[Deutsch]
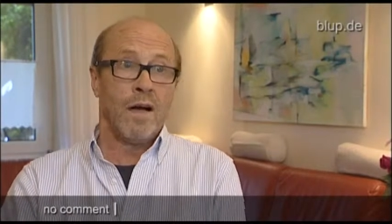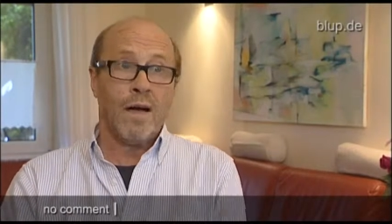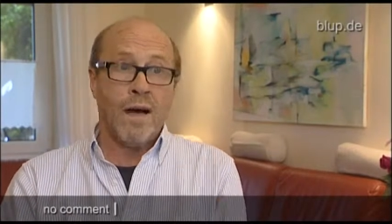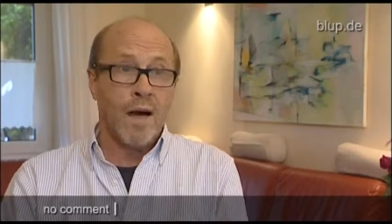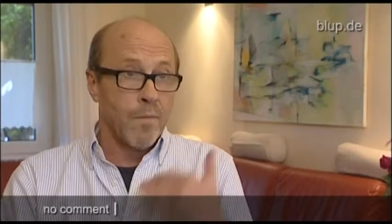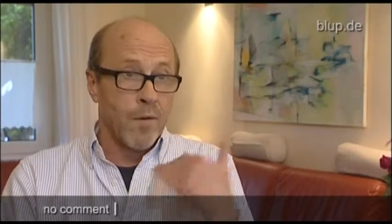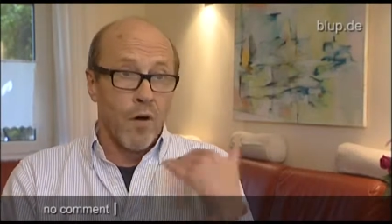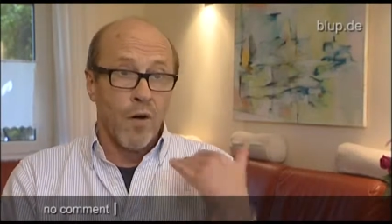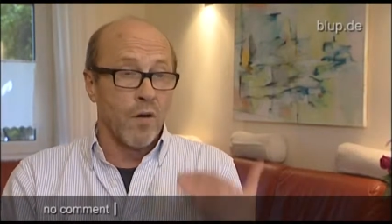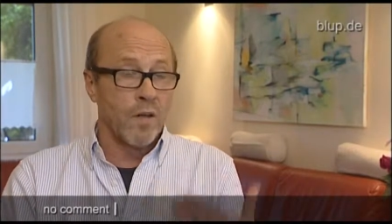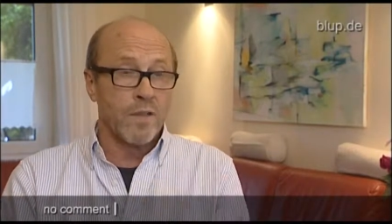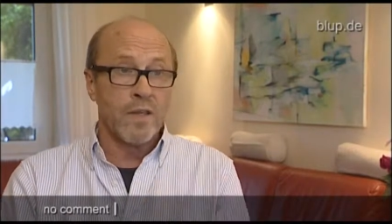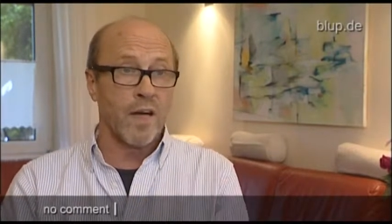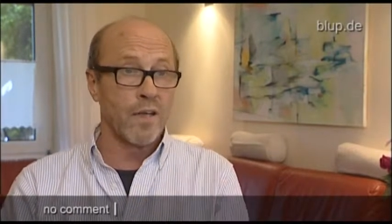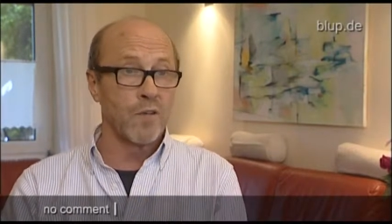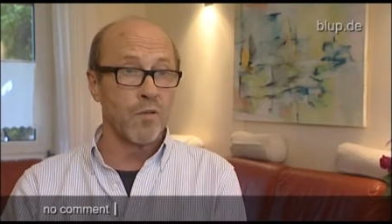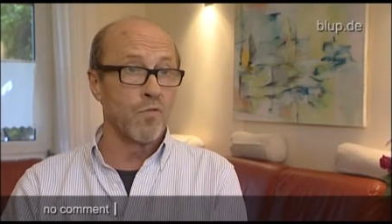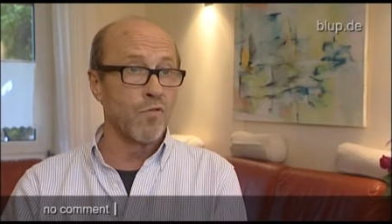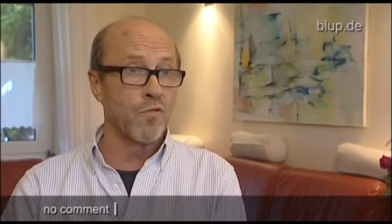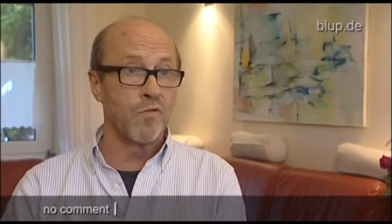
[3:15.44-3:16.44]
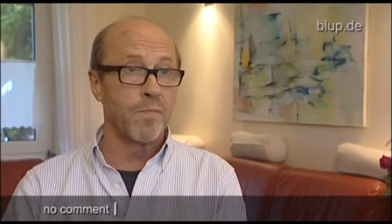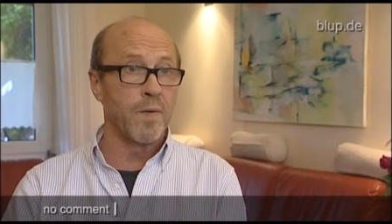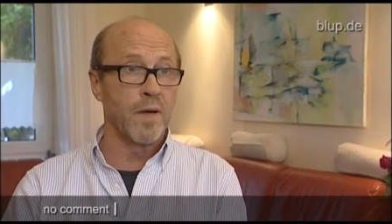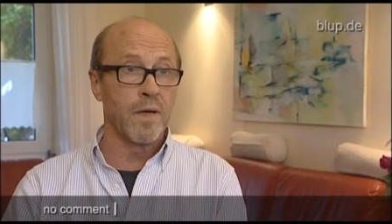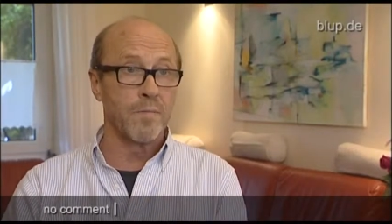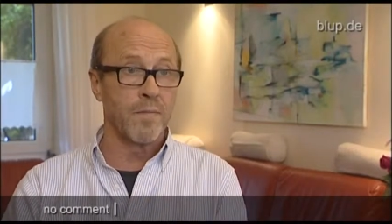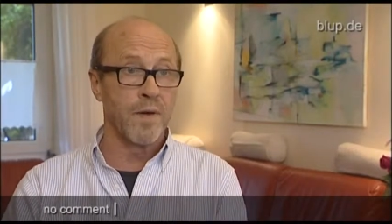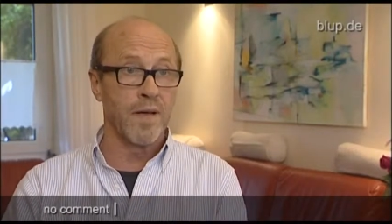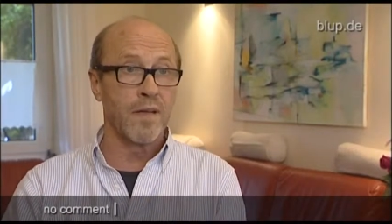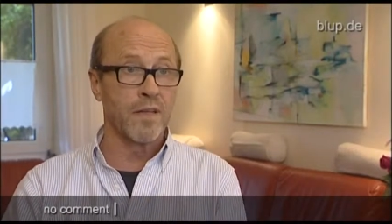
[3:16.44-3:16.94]
Aber auch ein Anruf bei
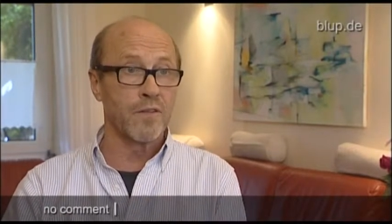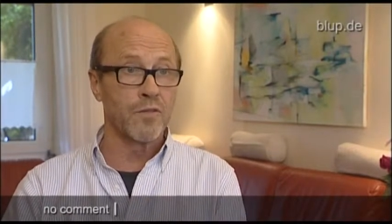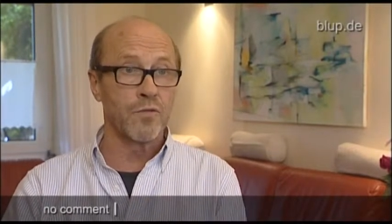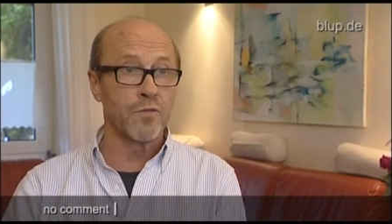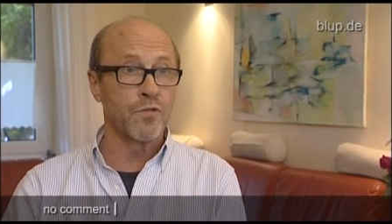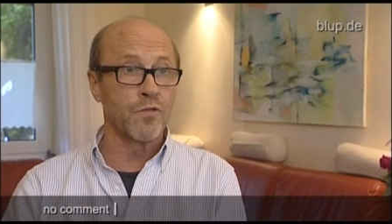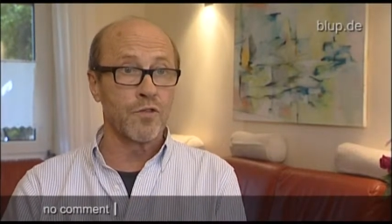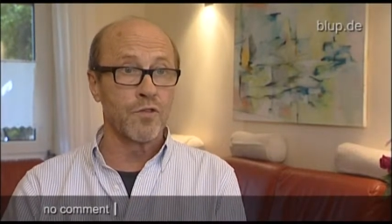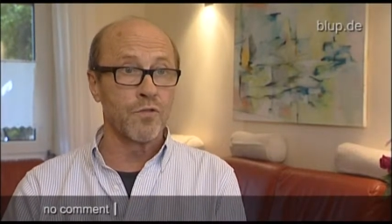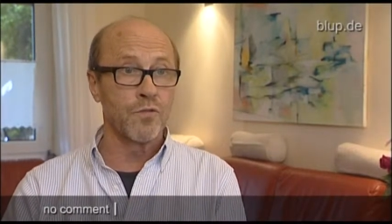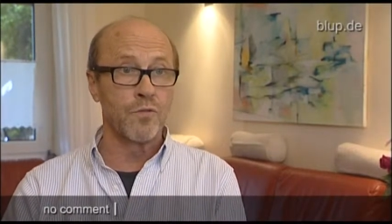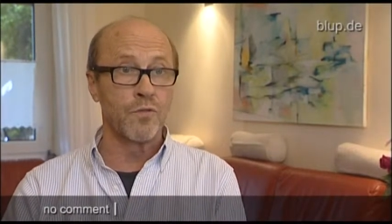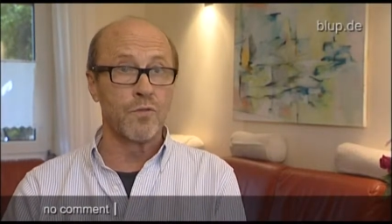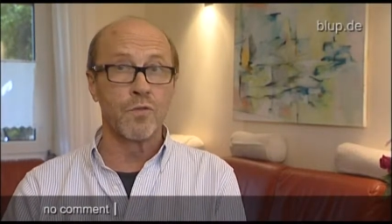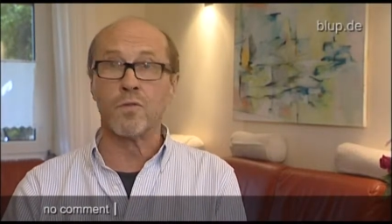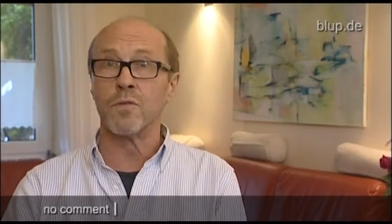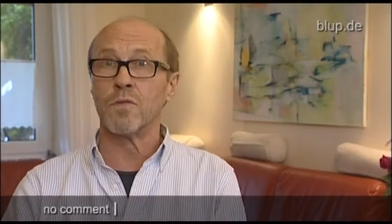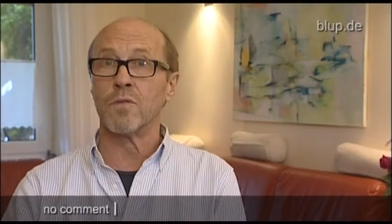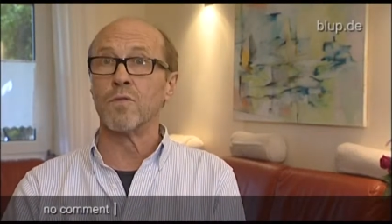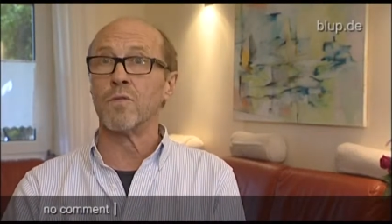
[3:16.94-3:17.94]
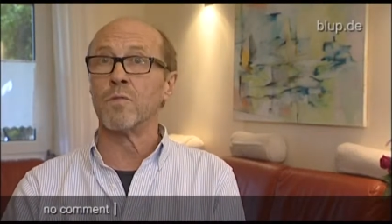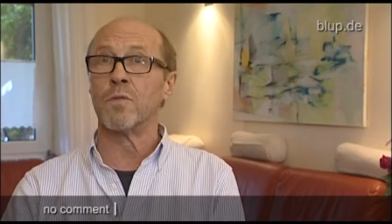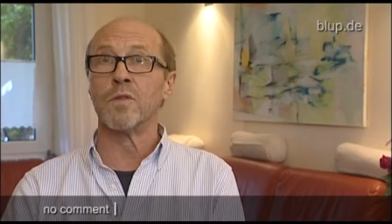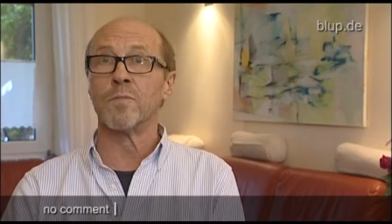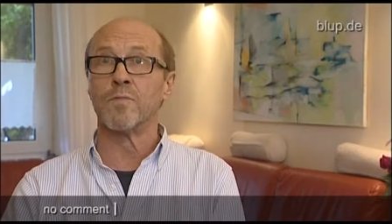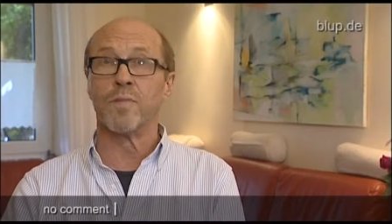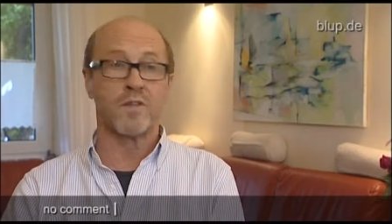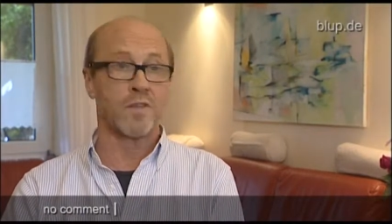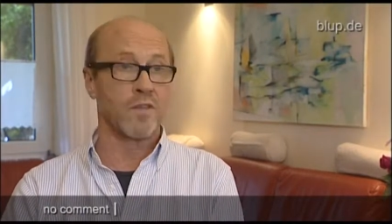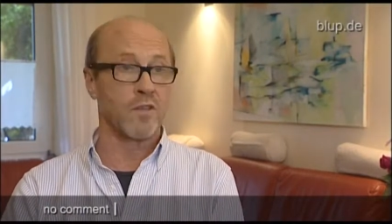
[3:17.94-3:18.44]
Pegasus genügt, um über die
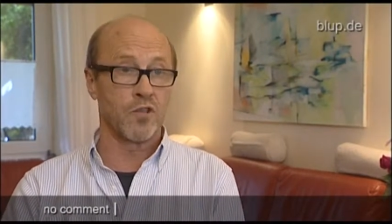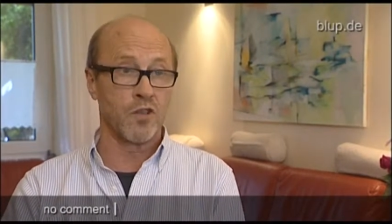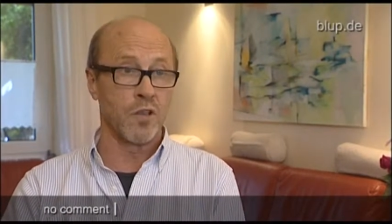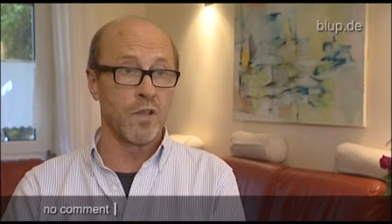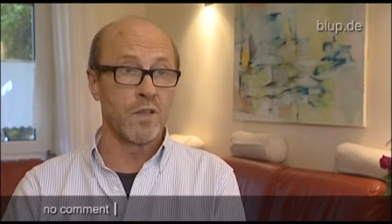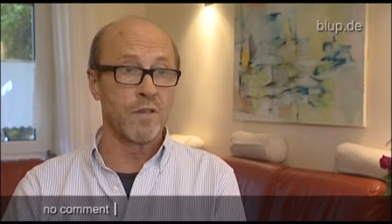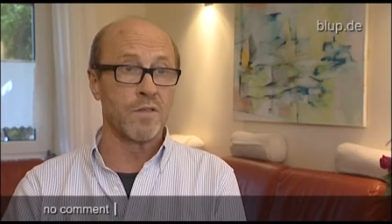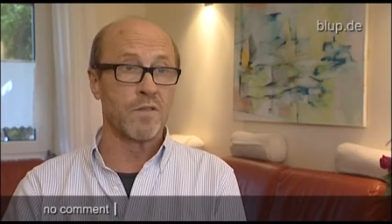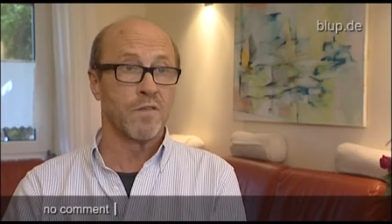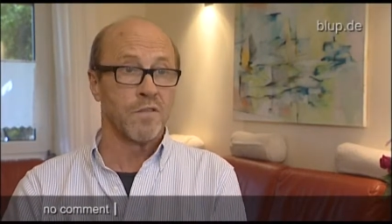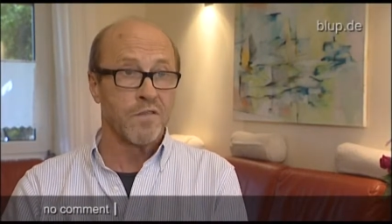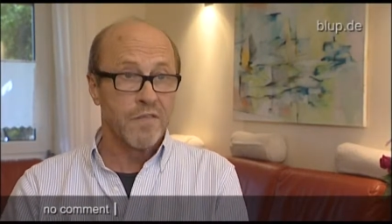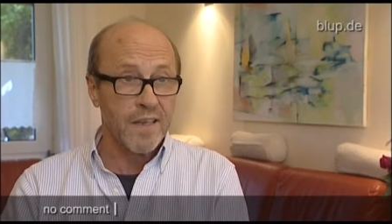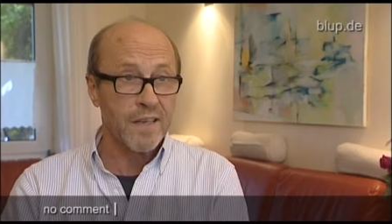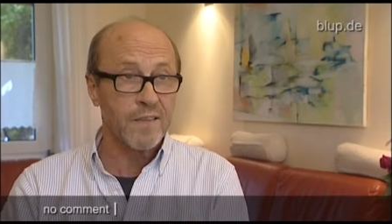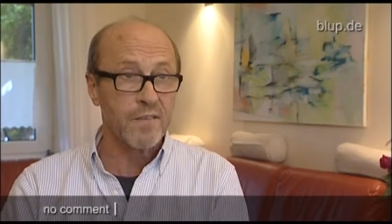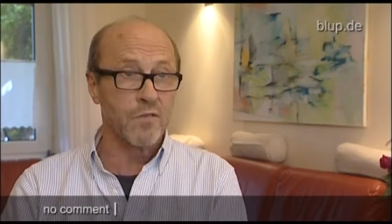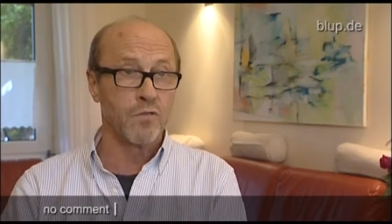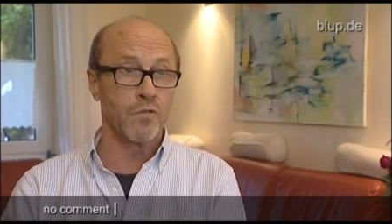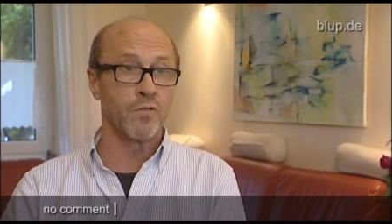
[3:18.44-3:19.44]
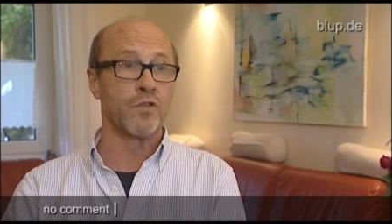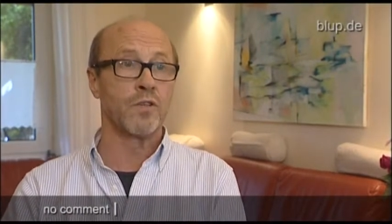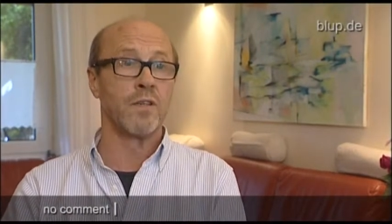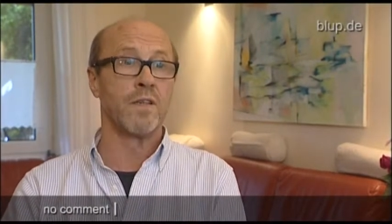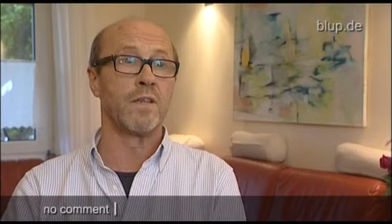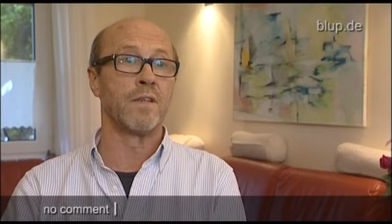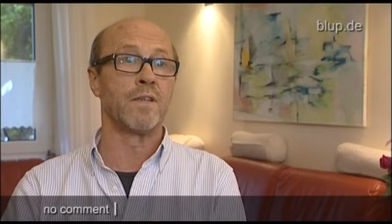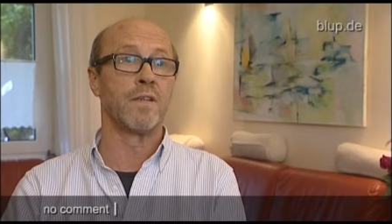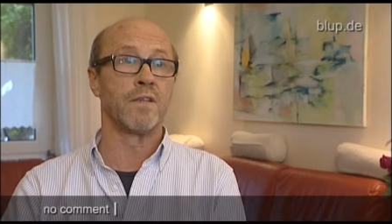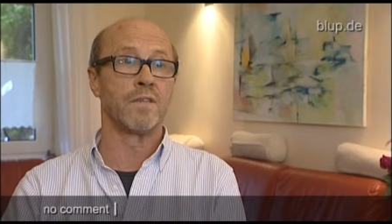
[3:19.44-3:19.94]
Passagierliste
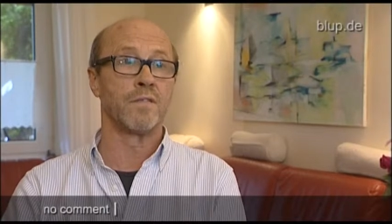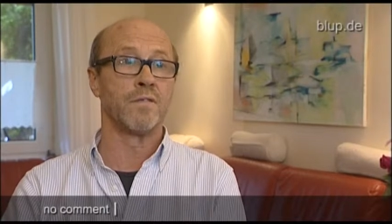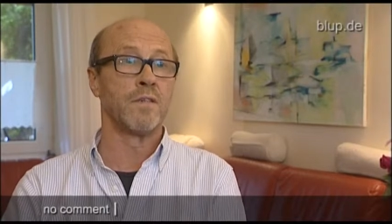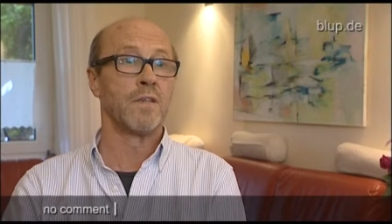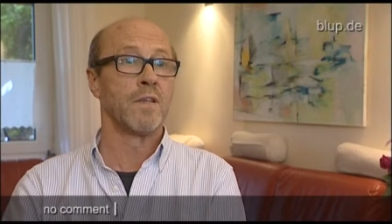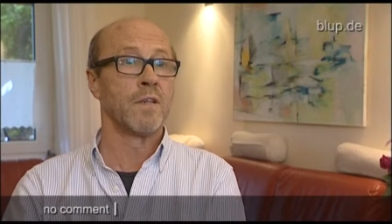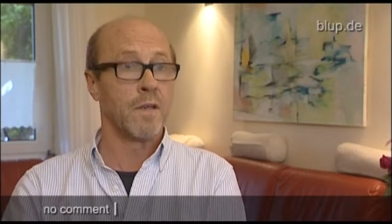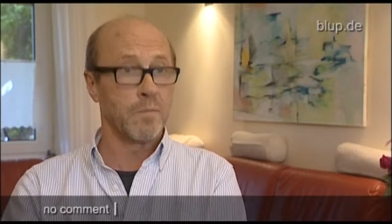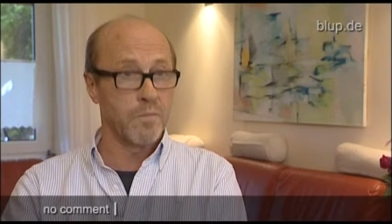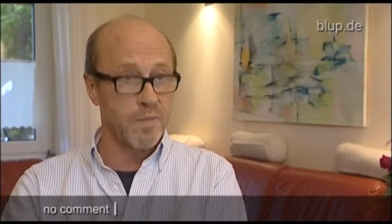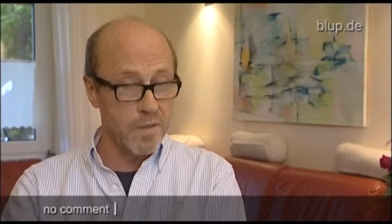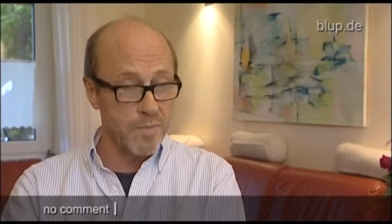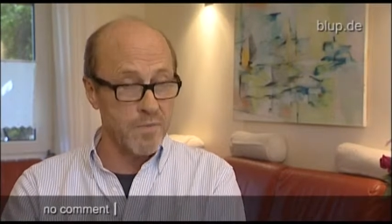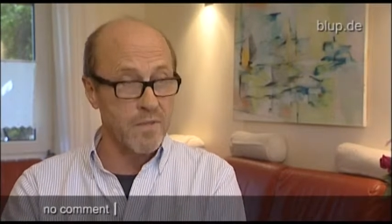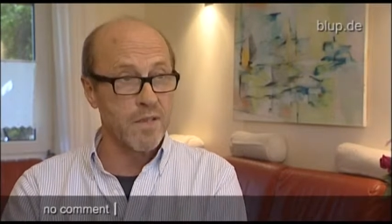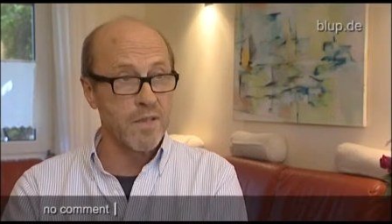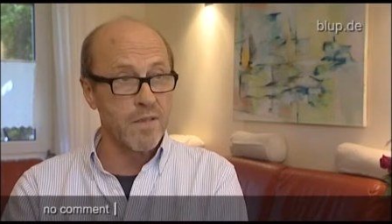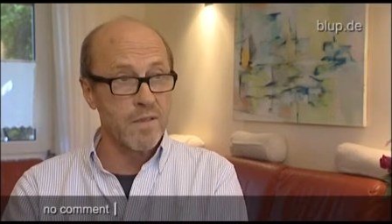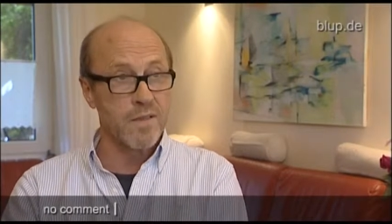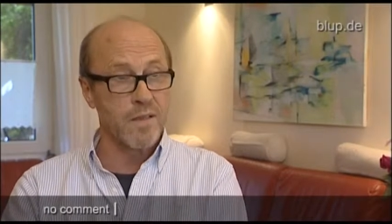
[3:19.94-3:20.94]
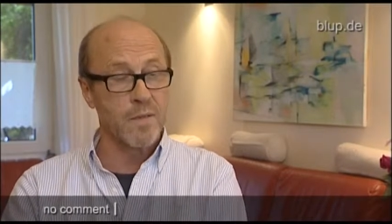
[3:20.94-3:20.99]
festzustellen, dass wir am 17.